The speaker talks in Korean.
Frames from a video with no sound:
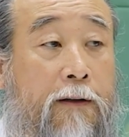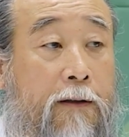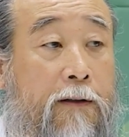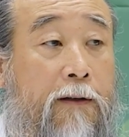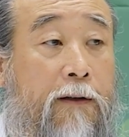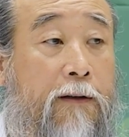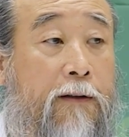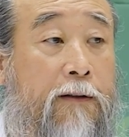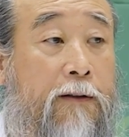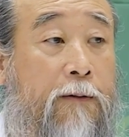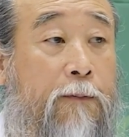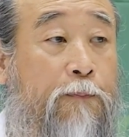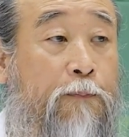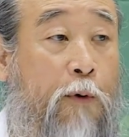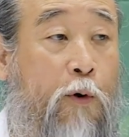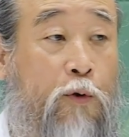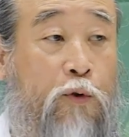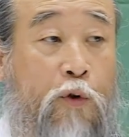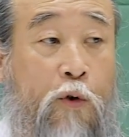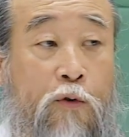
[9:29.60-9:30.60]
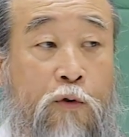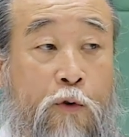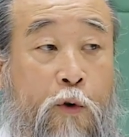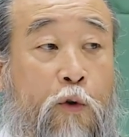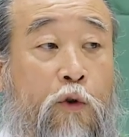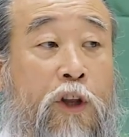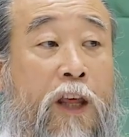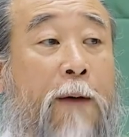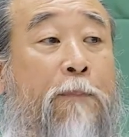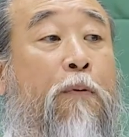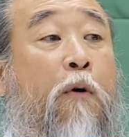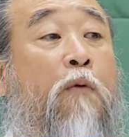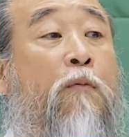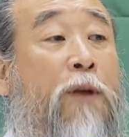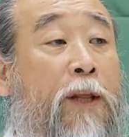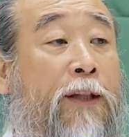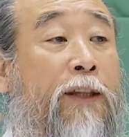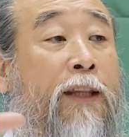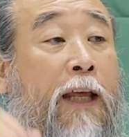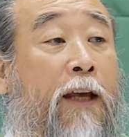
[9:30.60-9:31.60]
어? 보통 그렇게
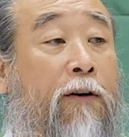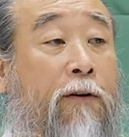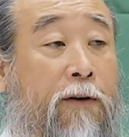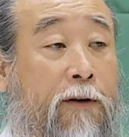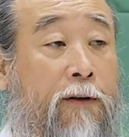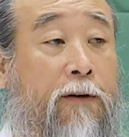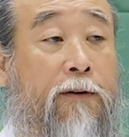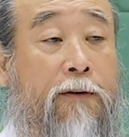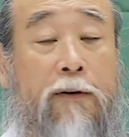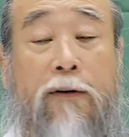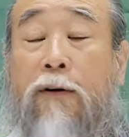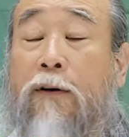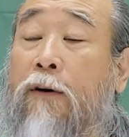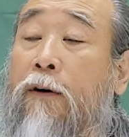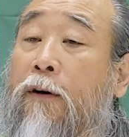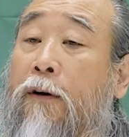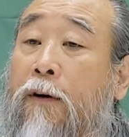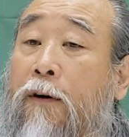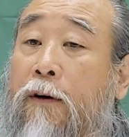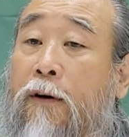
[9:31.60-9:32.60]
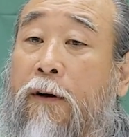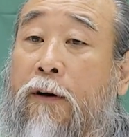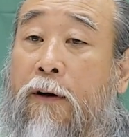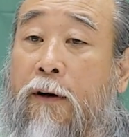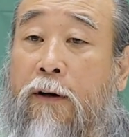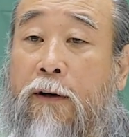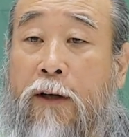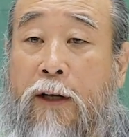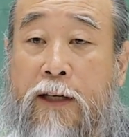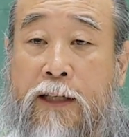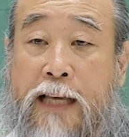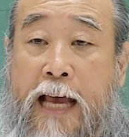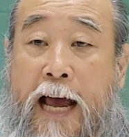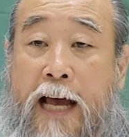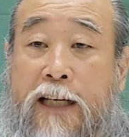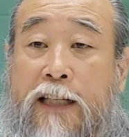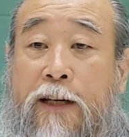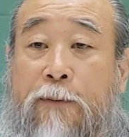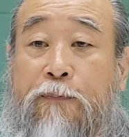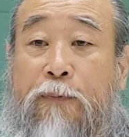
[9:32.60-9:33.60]
보면 돼요. 어,
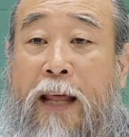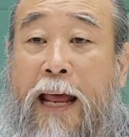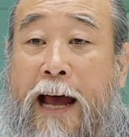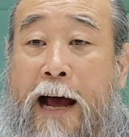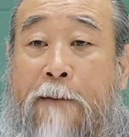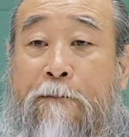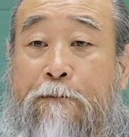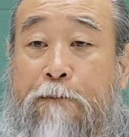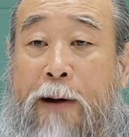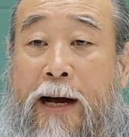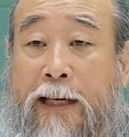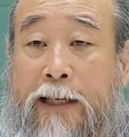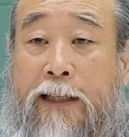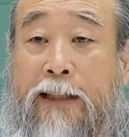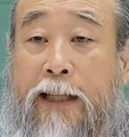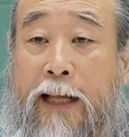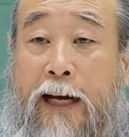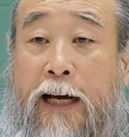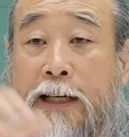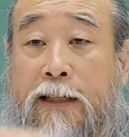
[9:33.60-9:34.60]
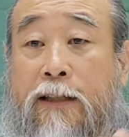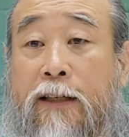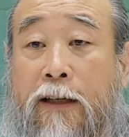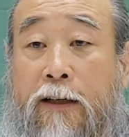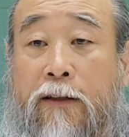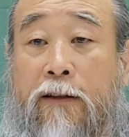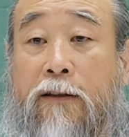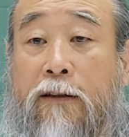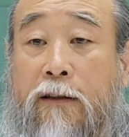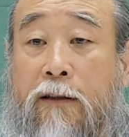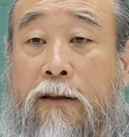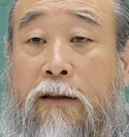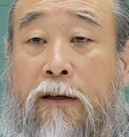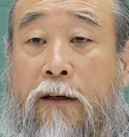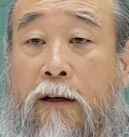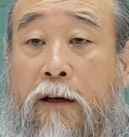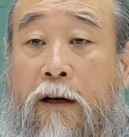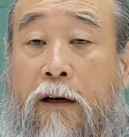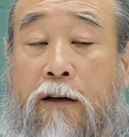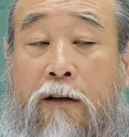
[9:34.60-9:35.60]
40대 안팎이 때가 있어요.
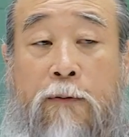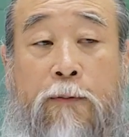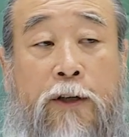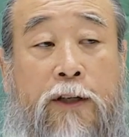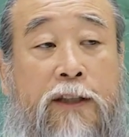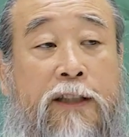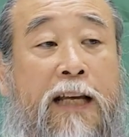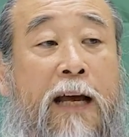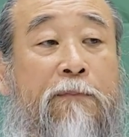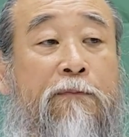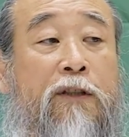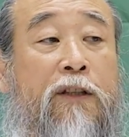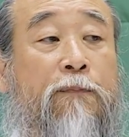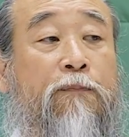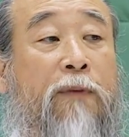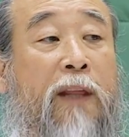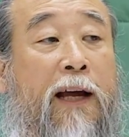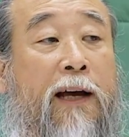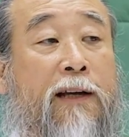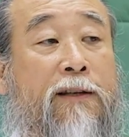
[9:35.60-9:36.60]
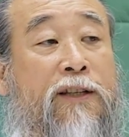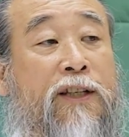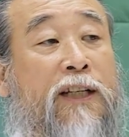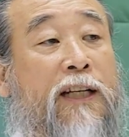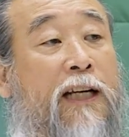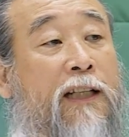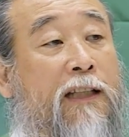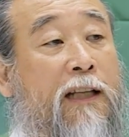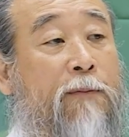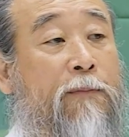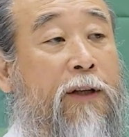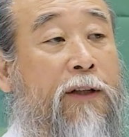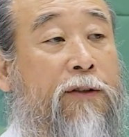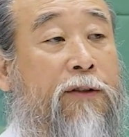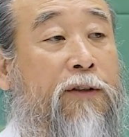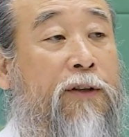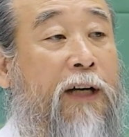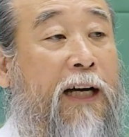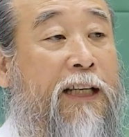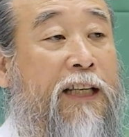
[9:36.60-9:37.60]
어, 그러면 30대가
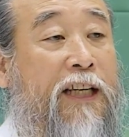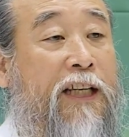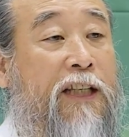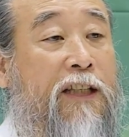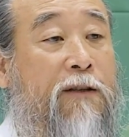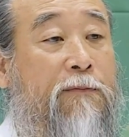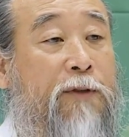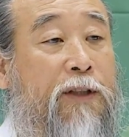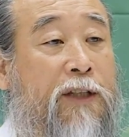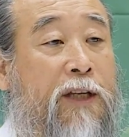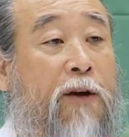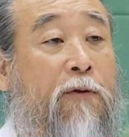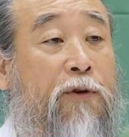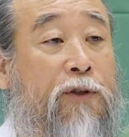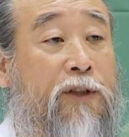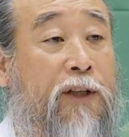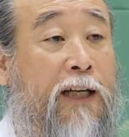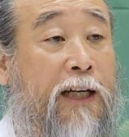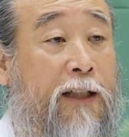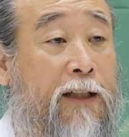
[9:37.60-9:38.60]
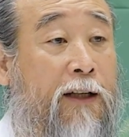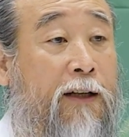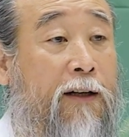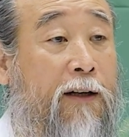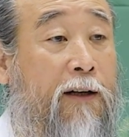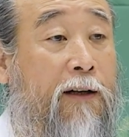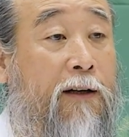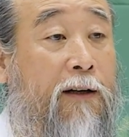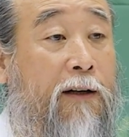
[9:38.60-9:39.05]
지났다면 너가 이념이 세워져야 돼요.